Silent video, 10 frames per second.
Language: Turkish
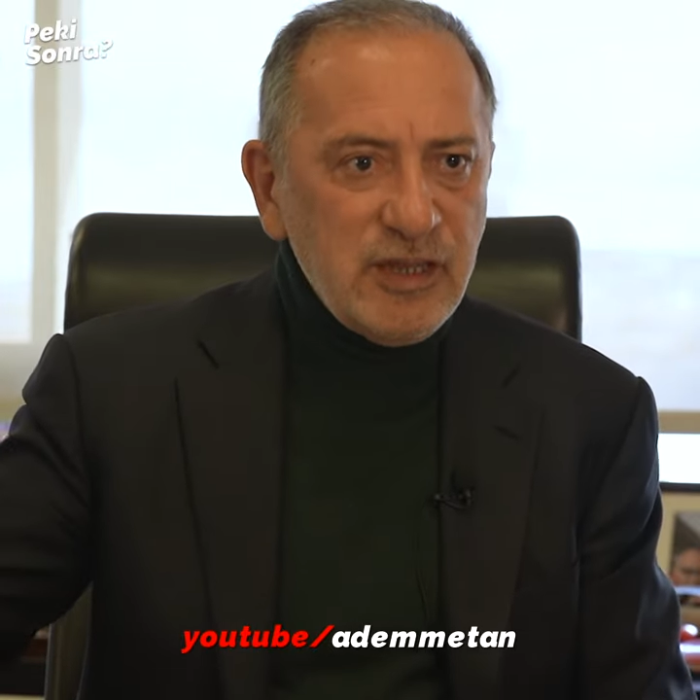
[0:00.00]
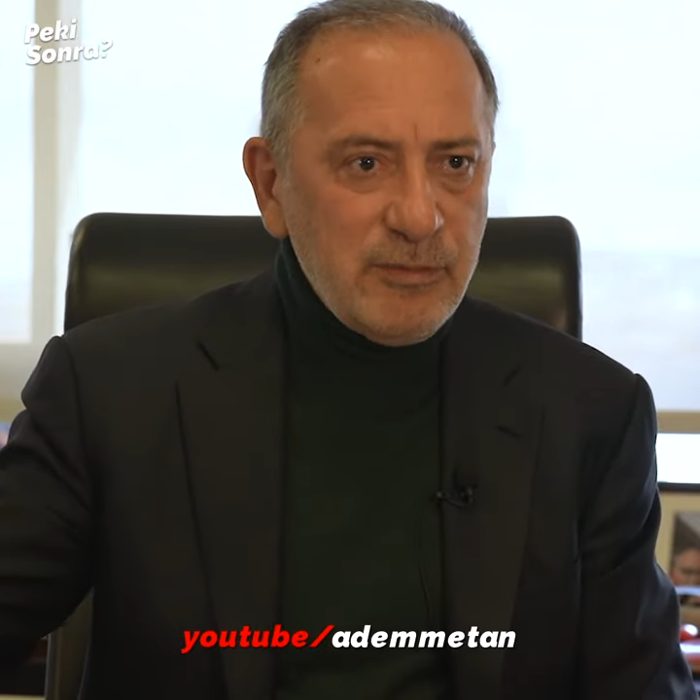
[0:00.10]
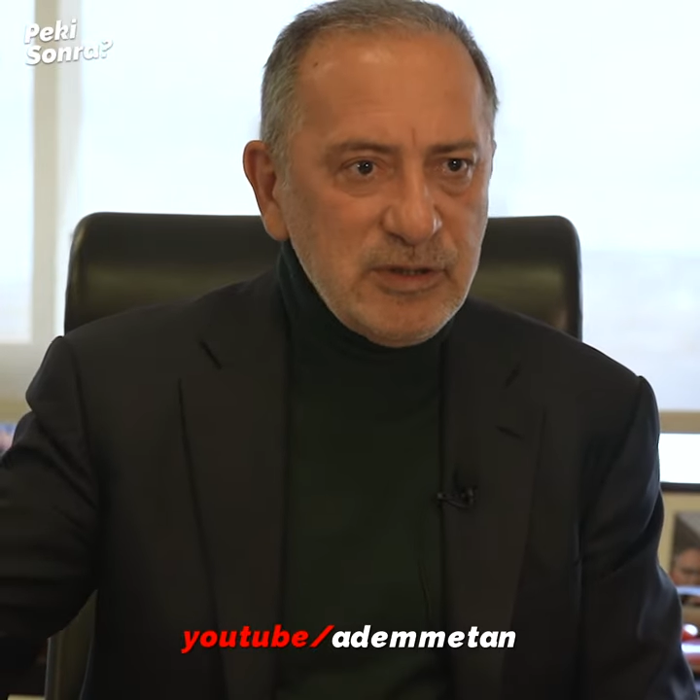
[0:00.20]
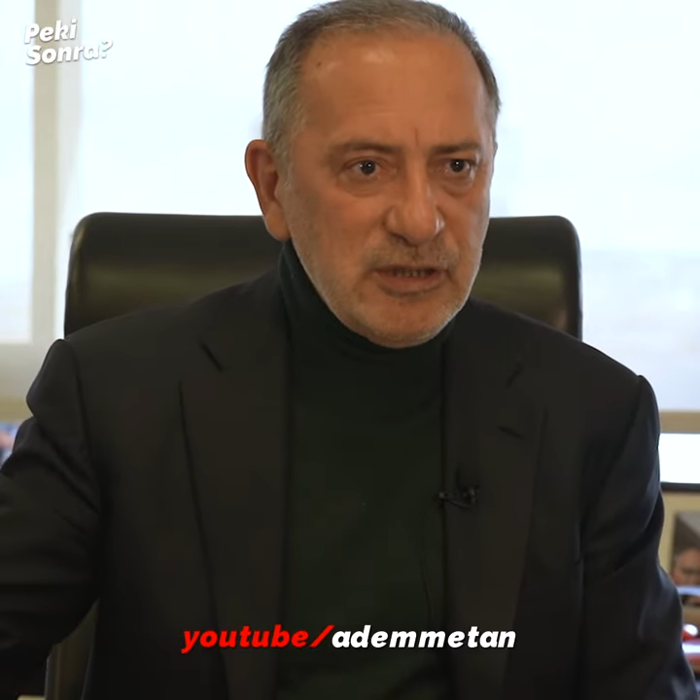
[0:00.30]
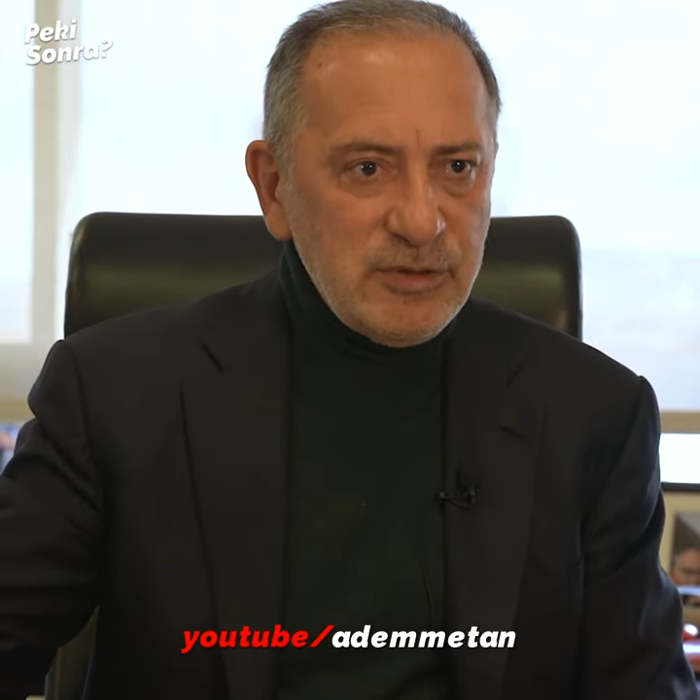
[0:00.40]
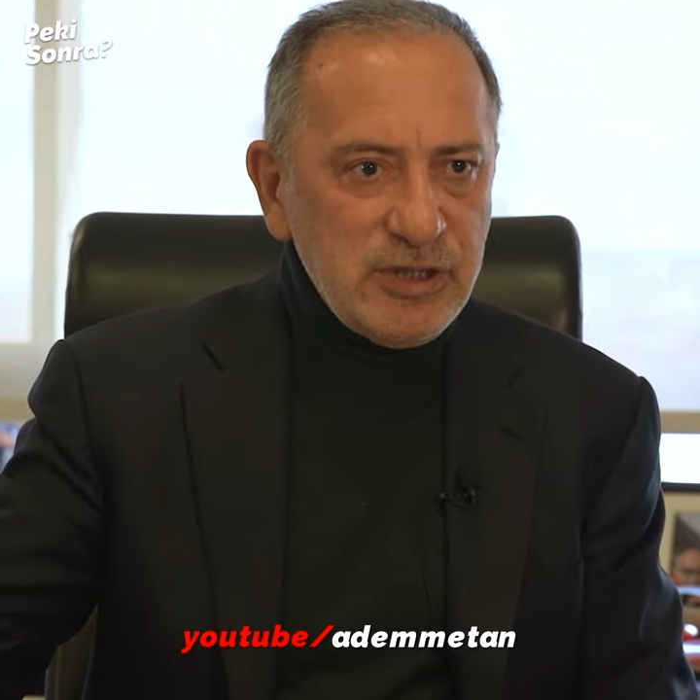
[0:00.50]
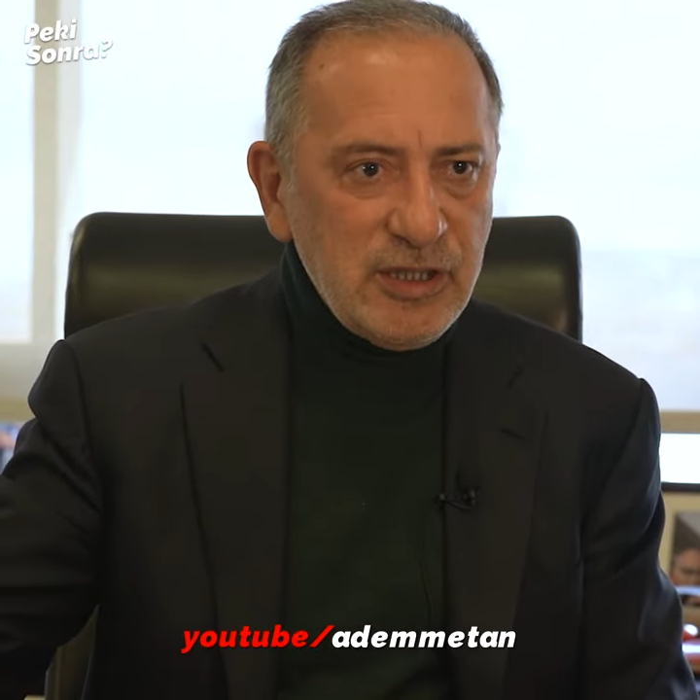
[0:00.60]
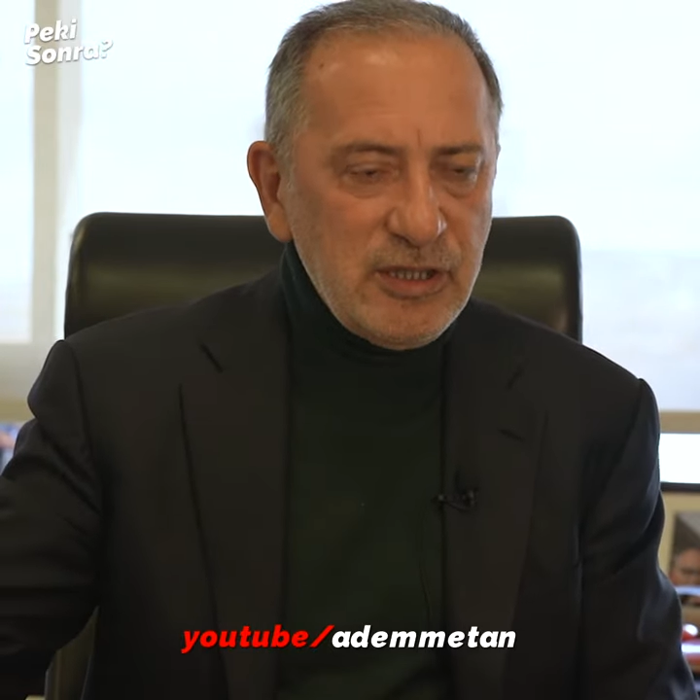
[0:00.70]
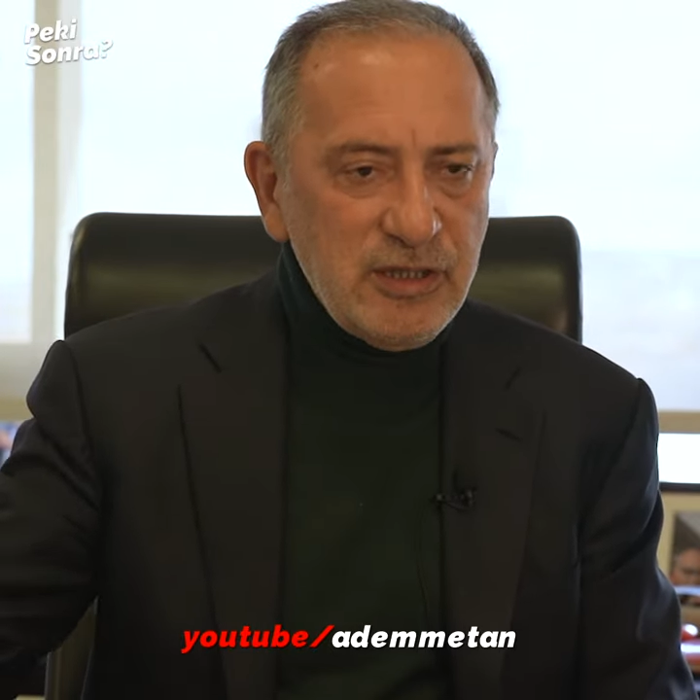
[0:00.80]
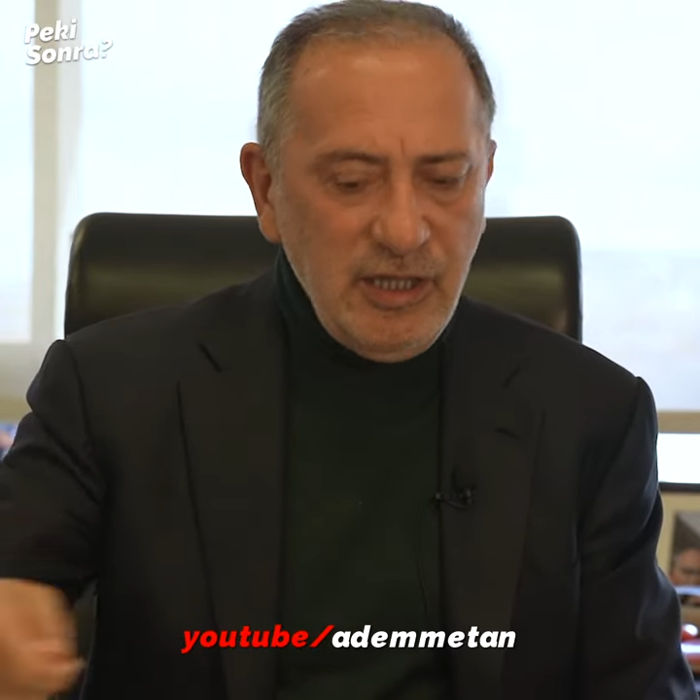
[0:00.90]
anlamadığı bir
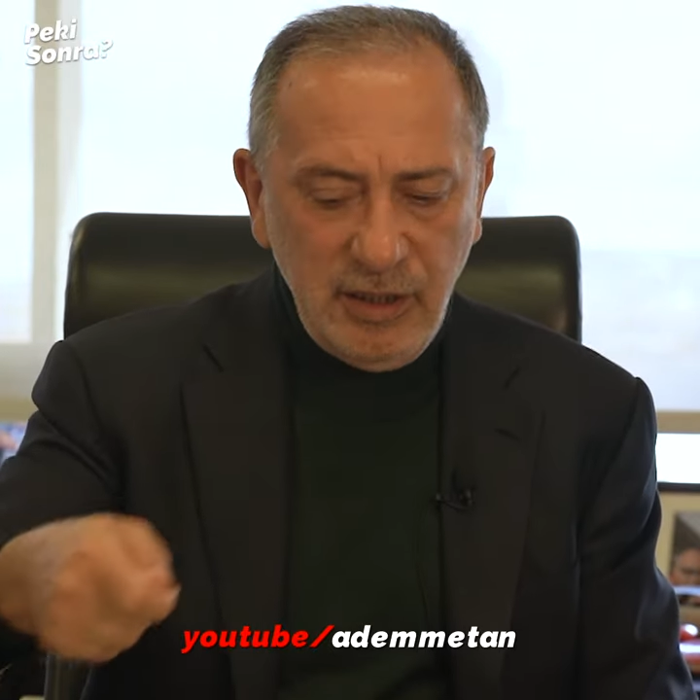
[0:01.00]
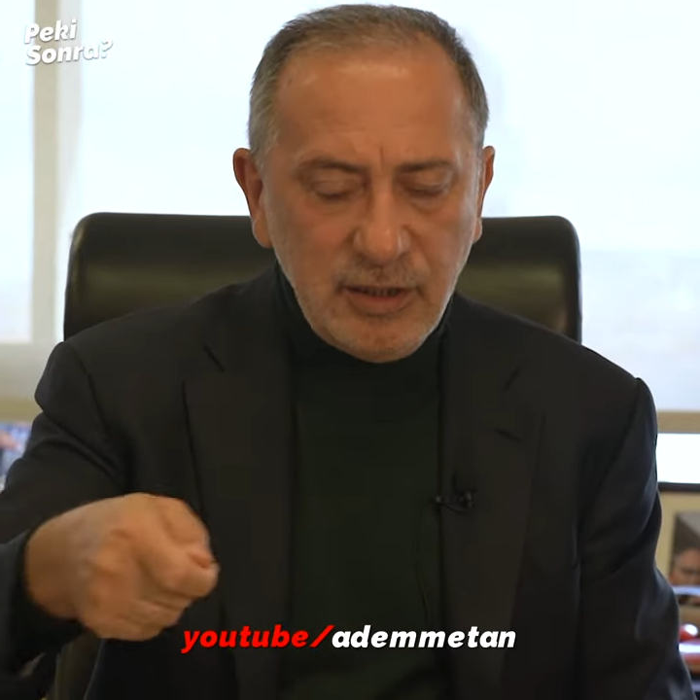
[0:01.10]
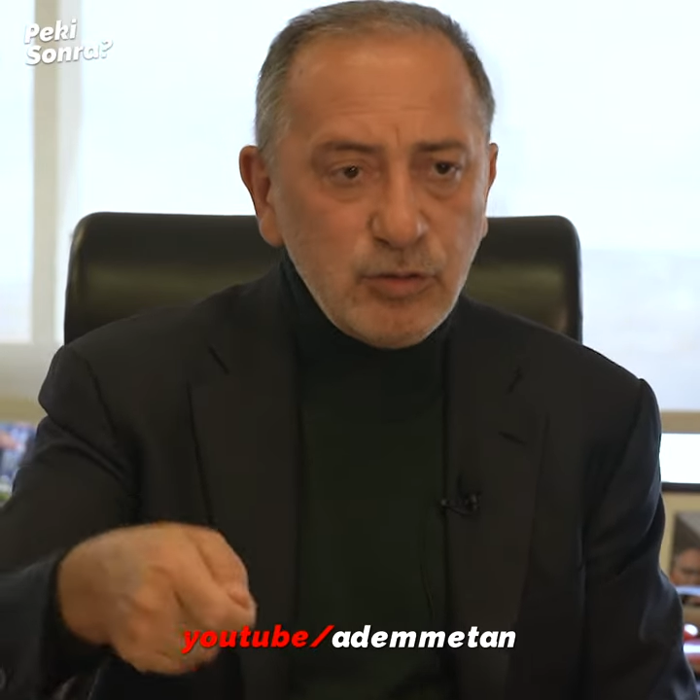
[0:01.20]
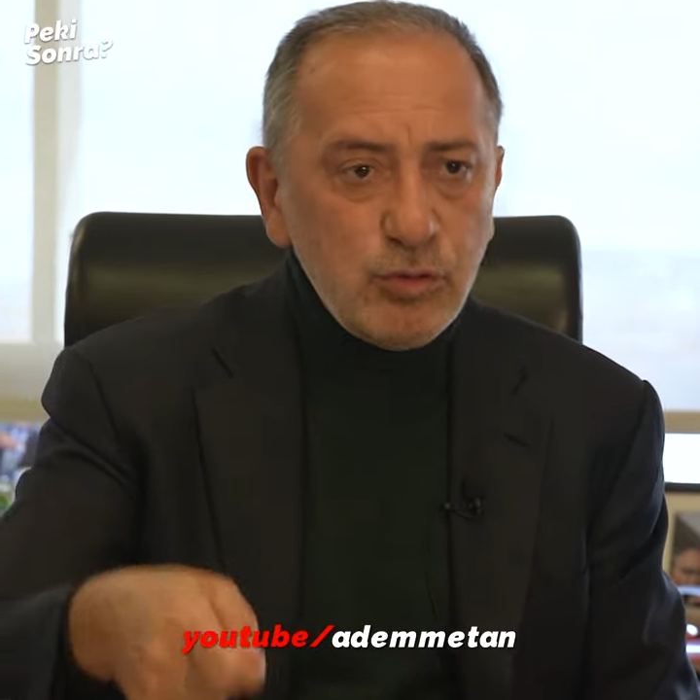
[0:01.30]
şekilde